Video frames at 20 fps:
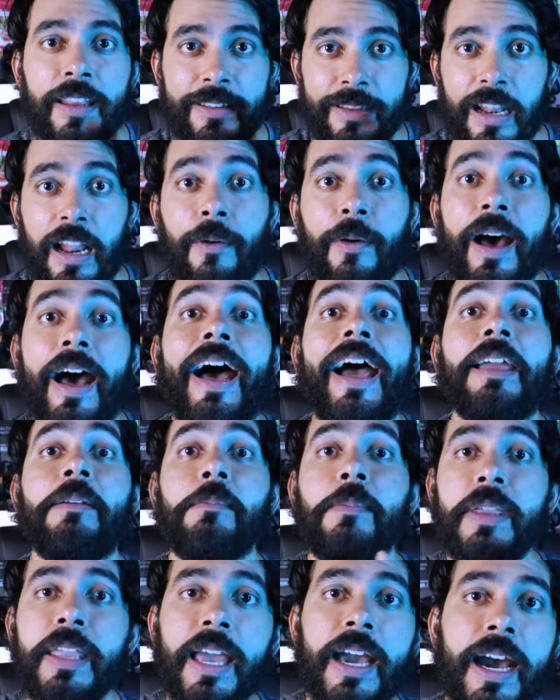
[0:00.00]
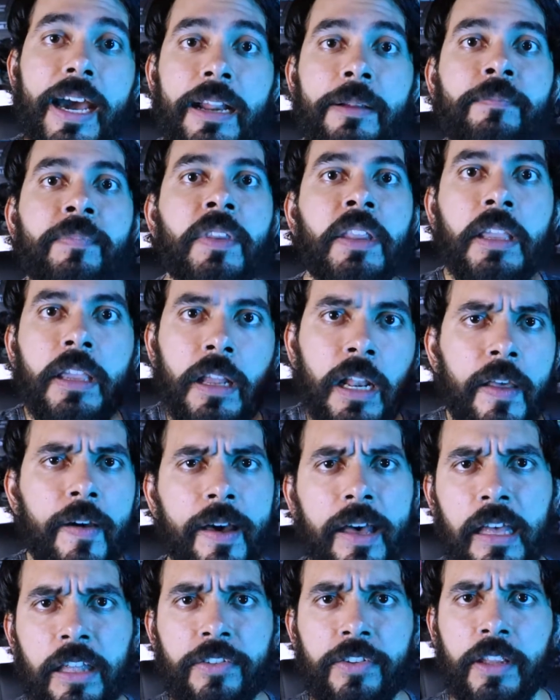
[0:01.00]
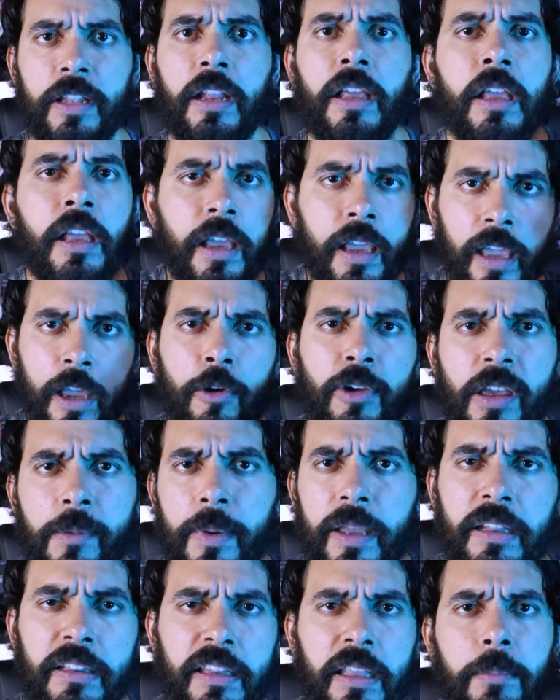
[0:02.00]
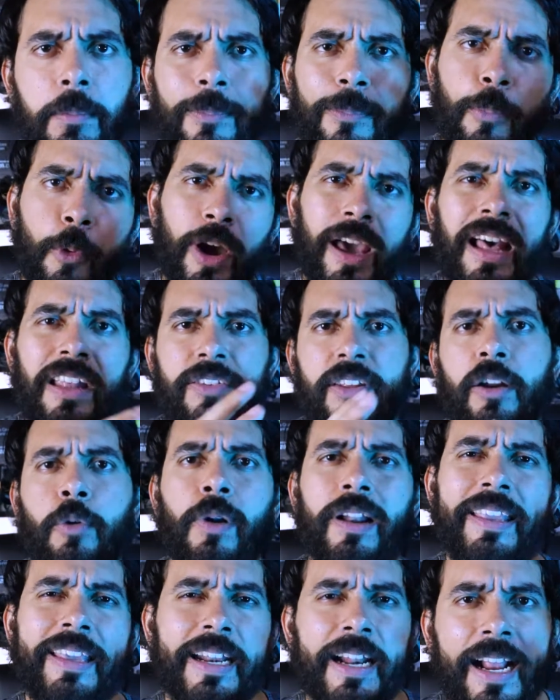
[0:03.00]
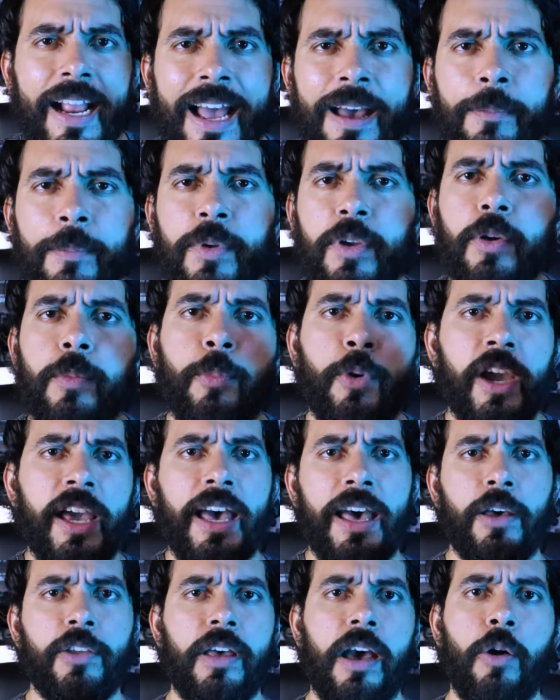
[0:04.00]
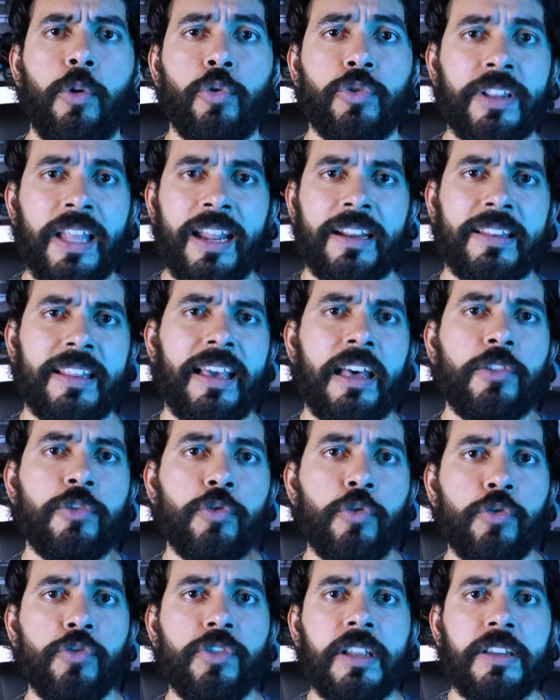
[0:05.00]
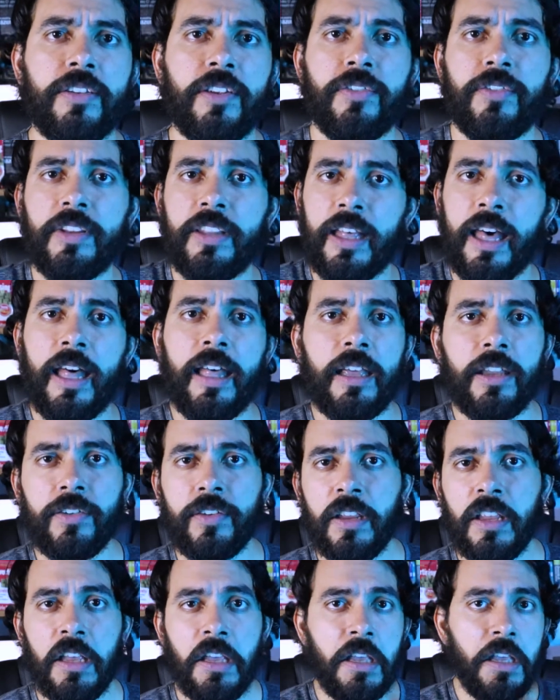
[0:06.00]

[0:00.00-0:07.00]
se la vas a enviar y le vas a decir que obviamente puedes hacer cualquier cambio, puedes ajustarte a sus necesidades